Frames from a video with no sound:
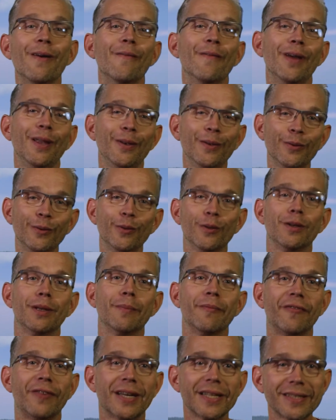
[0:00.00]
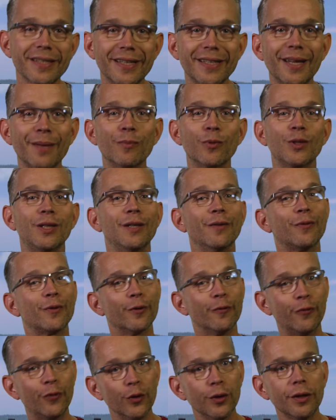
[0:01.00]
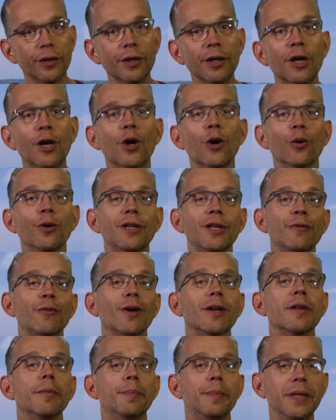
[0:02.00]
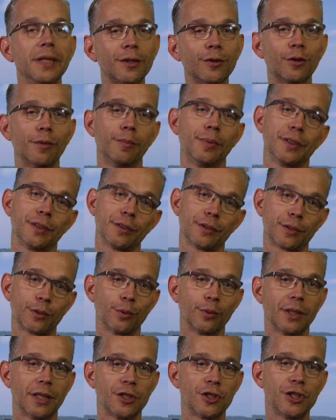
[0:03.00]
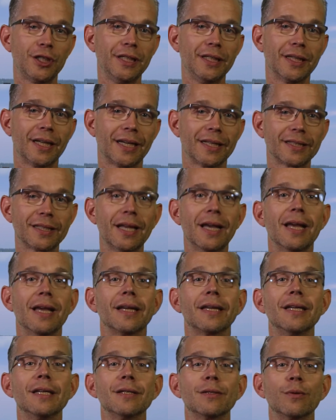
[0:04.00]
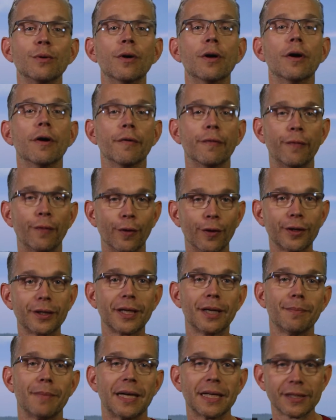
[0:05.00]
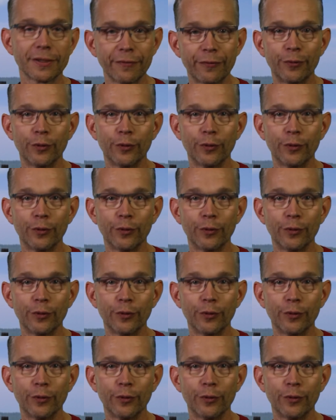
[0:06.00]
Wenn du nun im Wasser dein Motiv gefunden und dich für eine Bildkomposition entschieden hast, gehst du folgendermaßen